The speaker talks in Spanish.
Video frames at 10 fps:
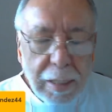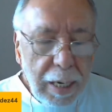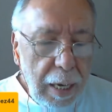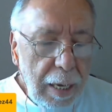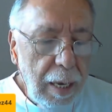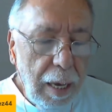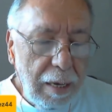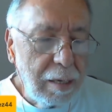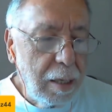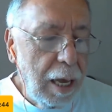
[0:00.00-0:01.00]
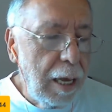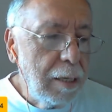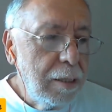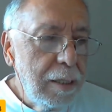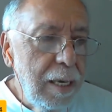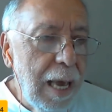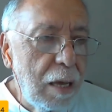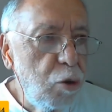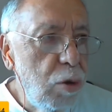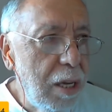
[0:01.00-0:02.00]
y, este, y
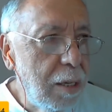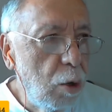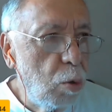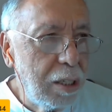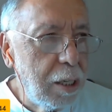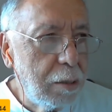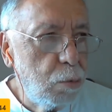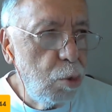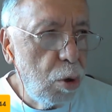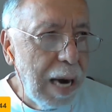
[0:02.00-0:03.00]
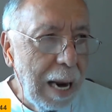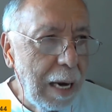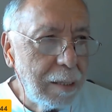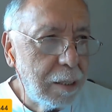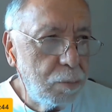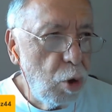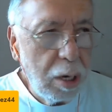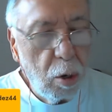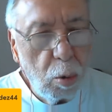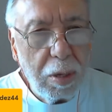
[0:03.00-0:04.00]
hace unas encuestas muy raras, no
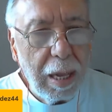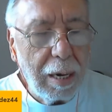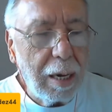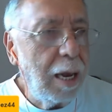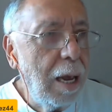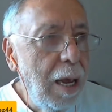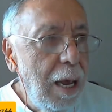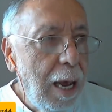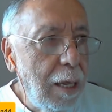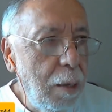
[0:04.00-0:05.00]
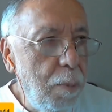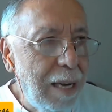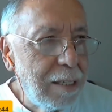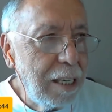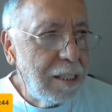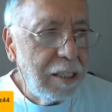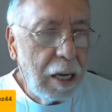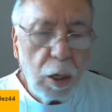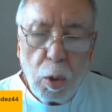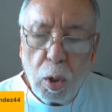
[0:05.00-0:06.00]
hay que olvidar que además este
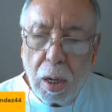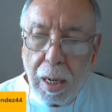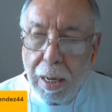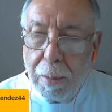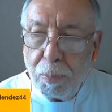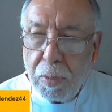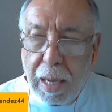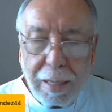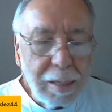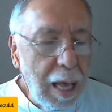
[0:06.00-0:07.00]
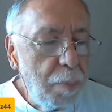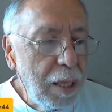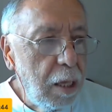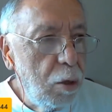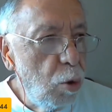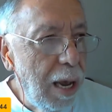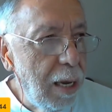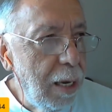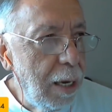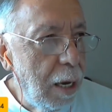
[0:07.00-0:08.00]
señor que está metido
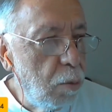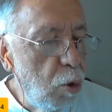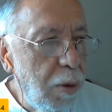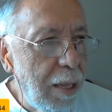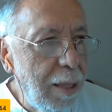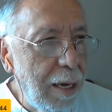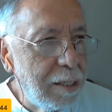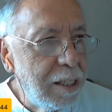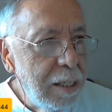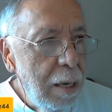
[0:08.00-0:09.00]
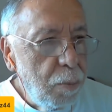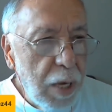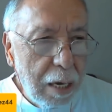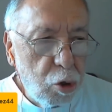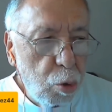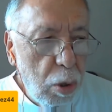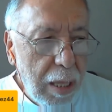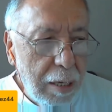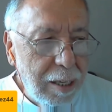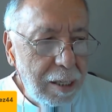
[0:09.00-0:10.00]
ahí, Guillermo Valdés, ya estuvo en
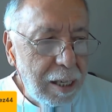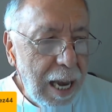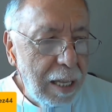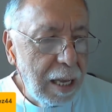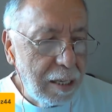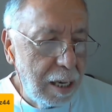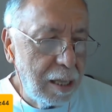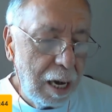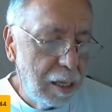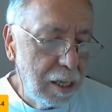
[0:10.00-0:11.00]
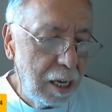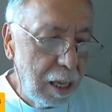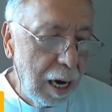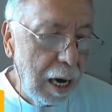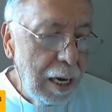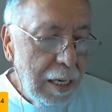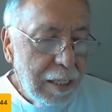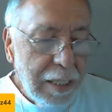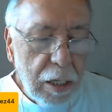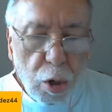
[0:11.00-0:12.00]
el CISEN, etcétera, etcétera.
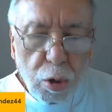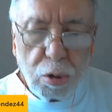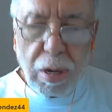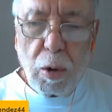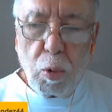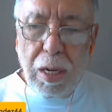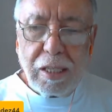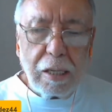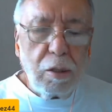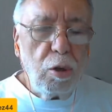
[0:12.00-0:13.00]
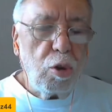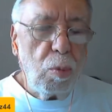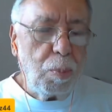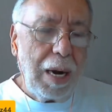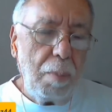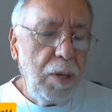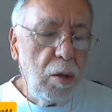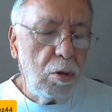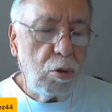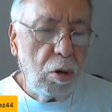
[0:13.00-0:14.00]
Entonces, encuestas no para mí
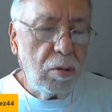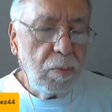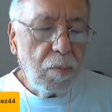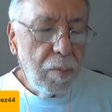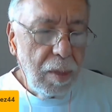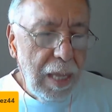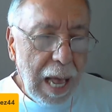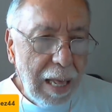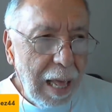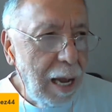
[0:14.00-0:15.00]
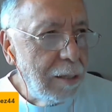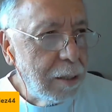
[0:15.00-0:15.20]
no son nada